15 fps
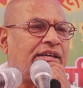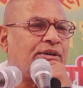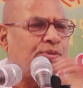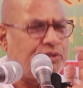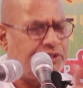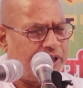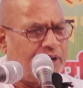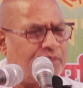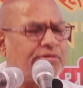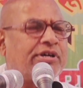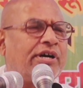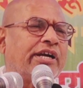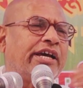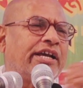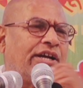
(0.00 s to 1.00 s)
कुछ देर हम
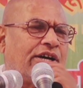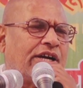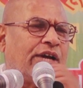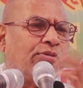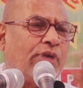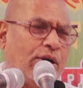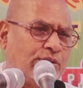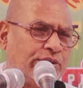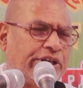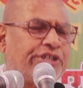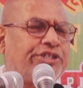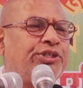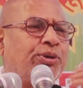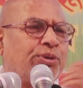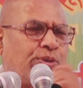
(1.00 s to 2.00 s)
खड़े रह गए वहाँ
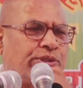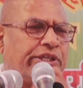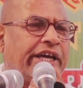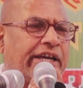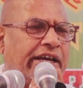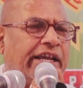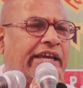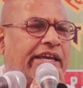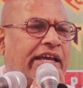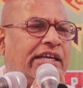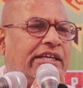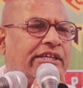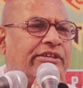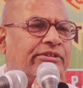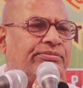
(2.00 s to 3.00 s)
दृश्यों को देखने के
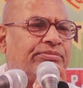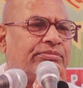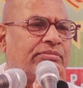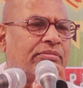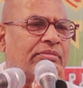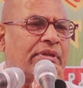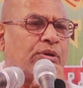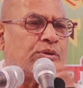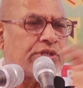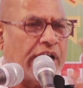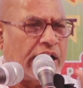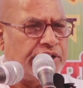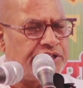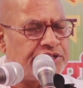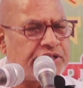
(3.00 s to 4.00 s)
लिए
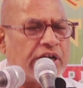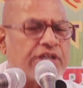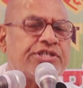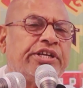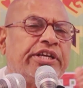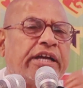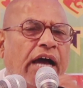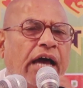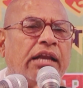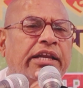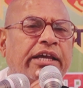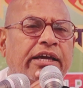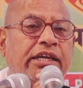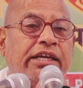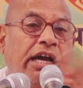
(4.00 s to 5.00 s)
उसका निष्कर्ष
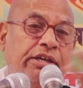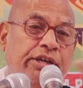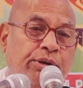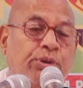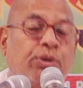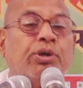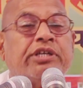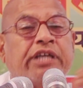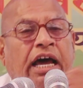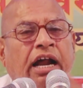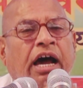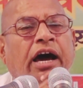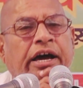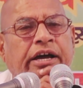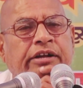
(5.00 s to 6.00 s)
निकालने के लिए आखिर हो क्या
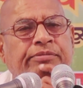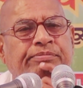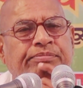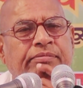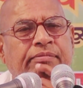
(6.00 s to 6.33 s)
रहा है